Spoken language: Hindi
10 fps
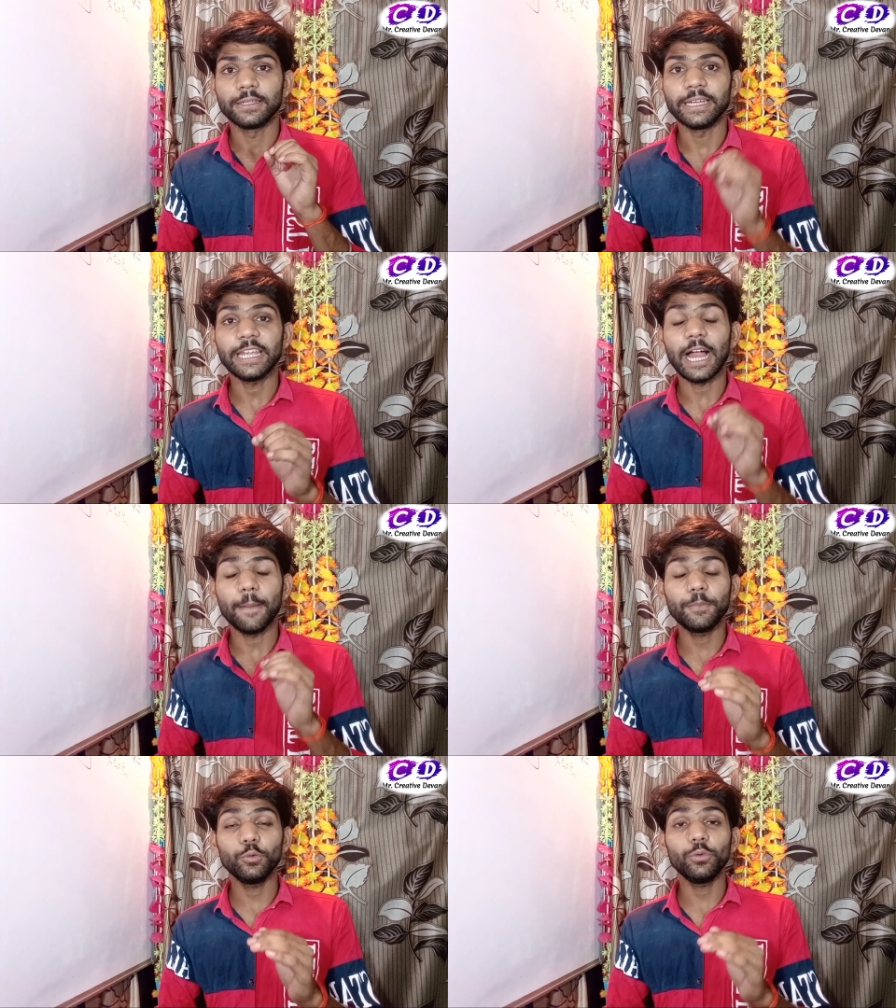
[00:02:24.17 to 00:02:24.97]
है यानी
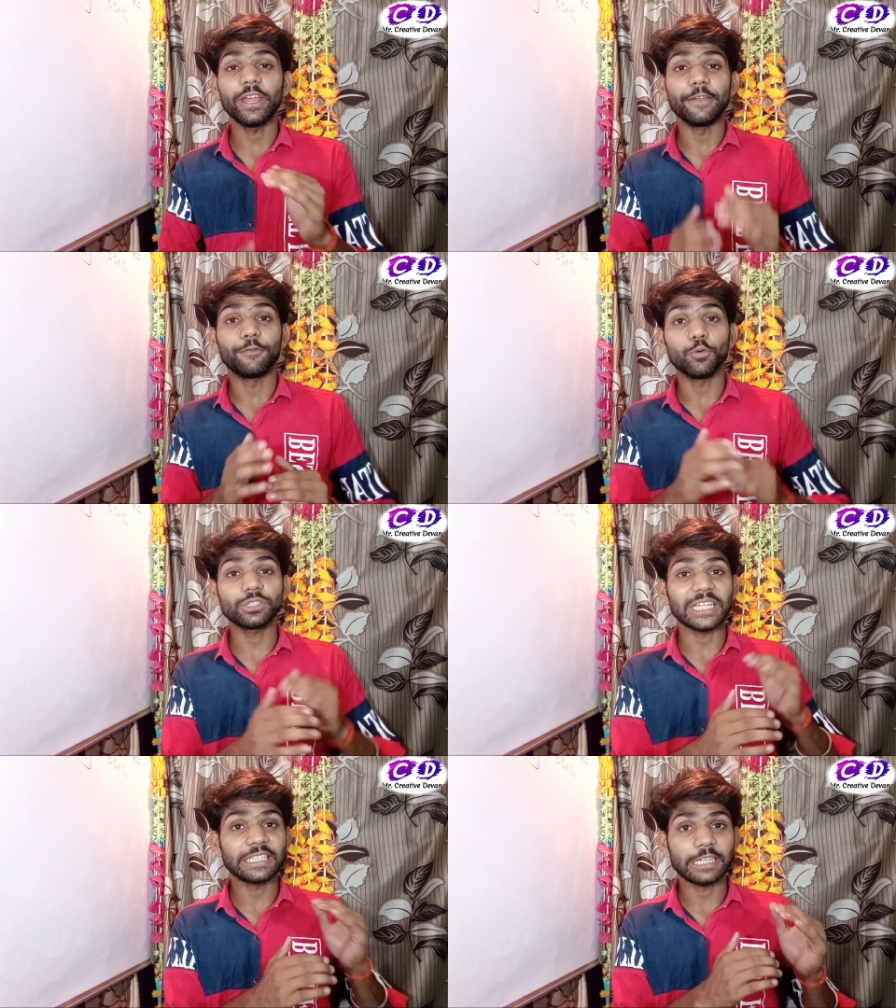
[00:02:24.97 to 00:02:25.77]
अप टू ए फोर
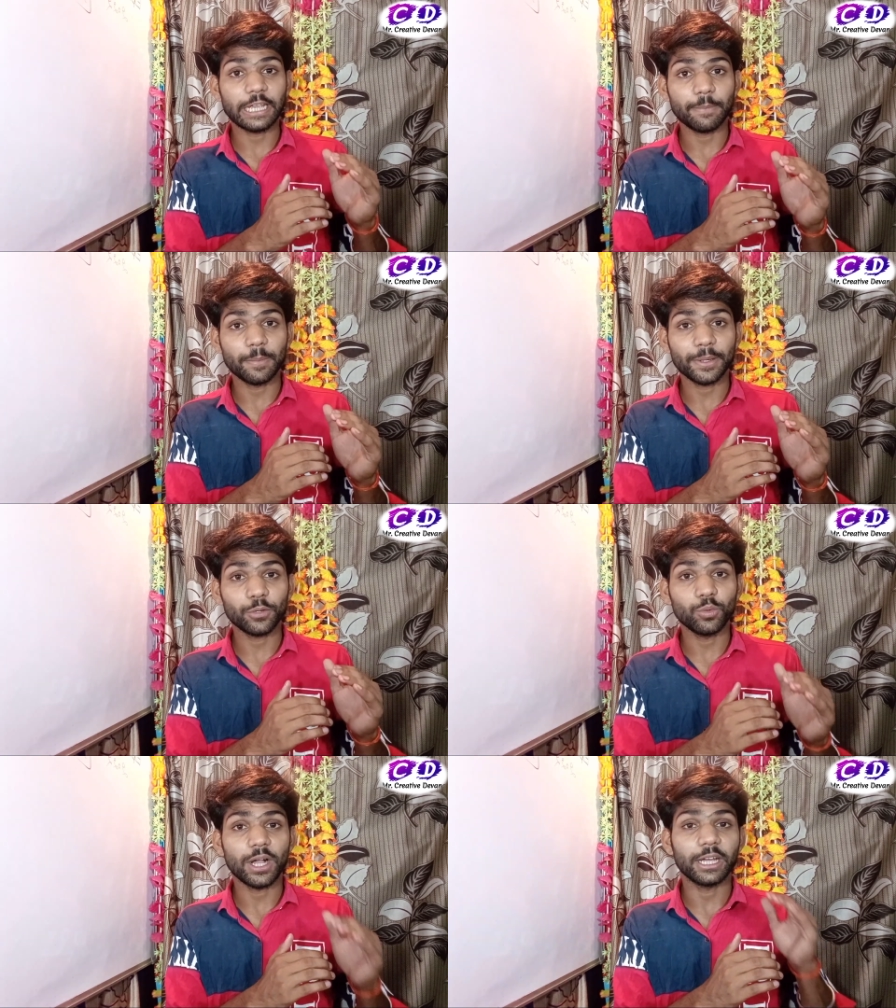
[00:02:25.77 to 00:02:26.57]
साइज तक के पेपर
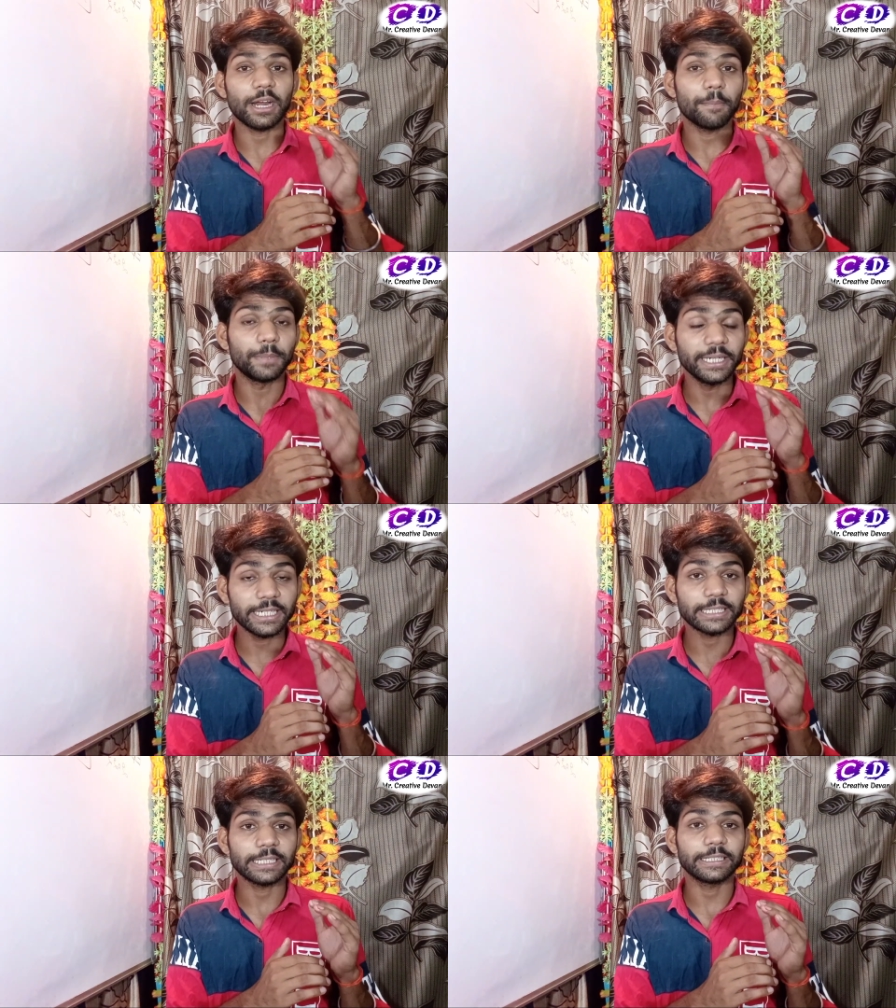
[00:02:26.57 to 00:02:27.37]
को अगर आप प्रिंट
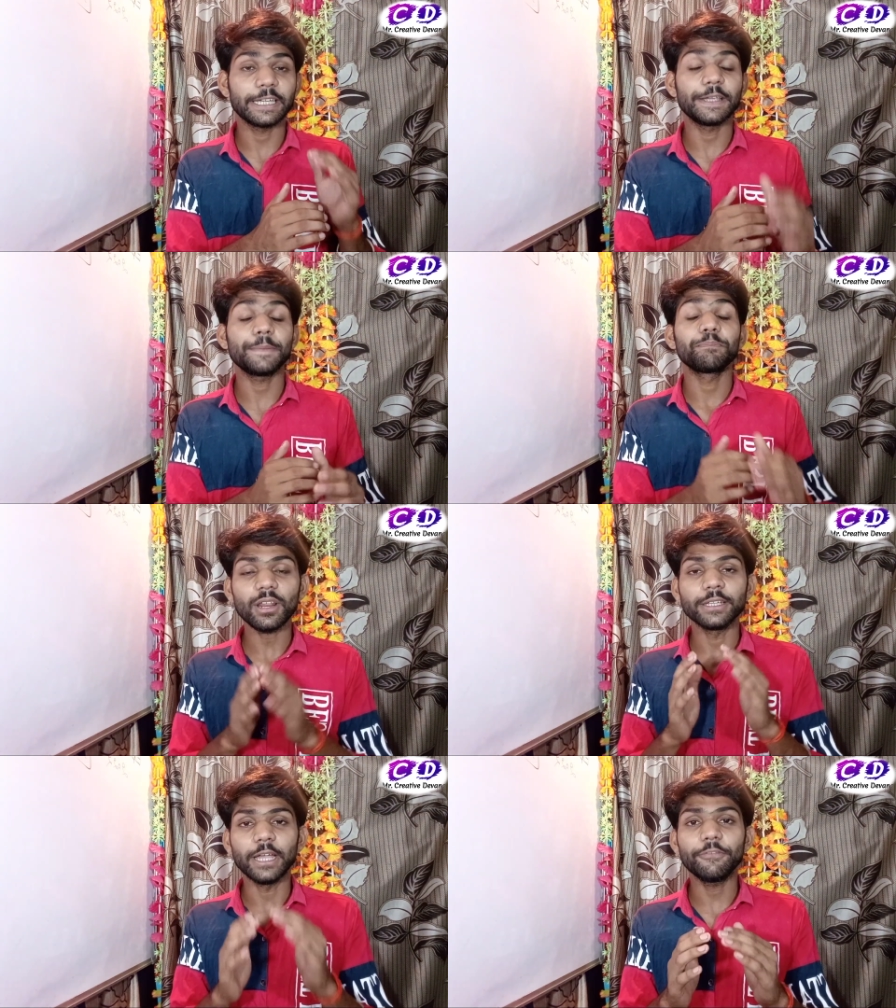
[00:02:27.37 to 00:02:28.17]
कर सकते हैं
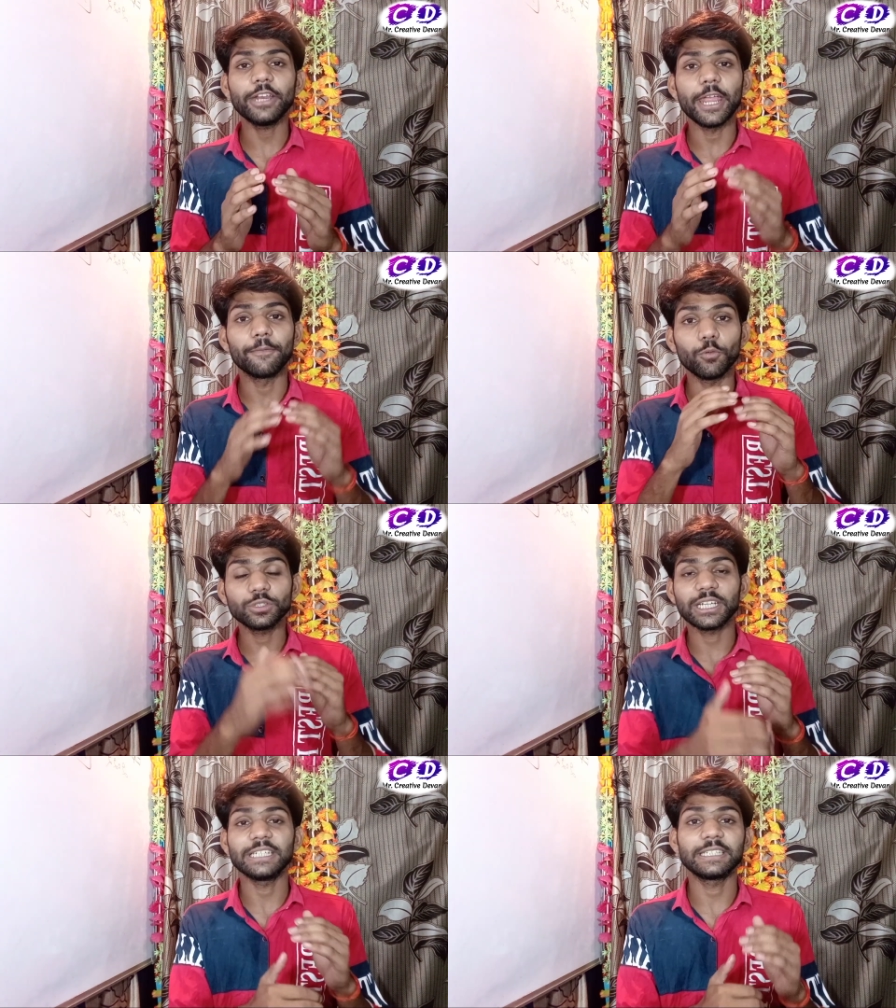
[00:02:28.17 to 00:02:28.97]
या फिर ए
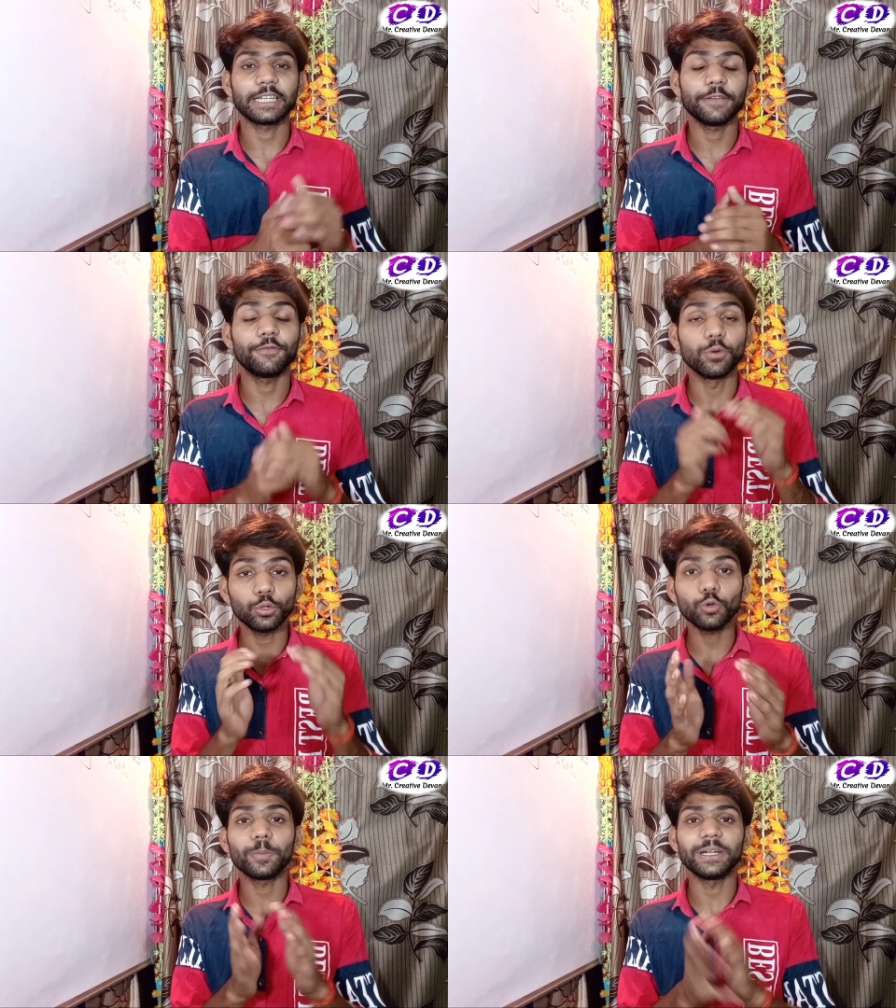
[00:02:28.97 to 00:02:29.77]
फोर साइज तक के
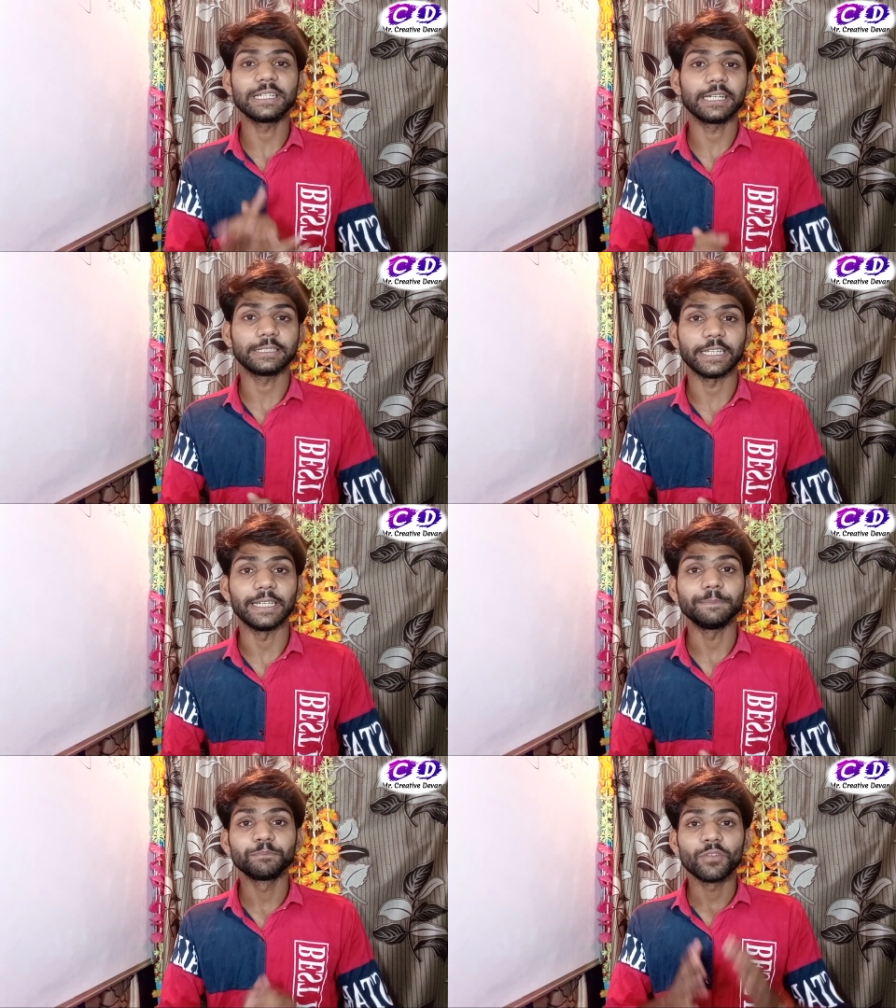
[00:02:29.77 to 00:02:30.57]
फोटो को प्रिंट करते हैं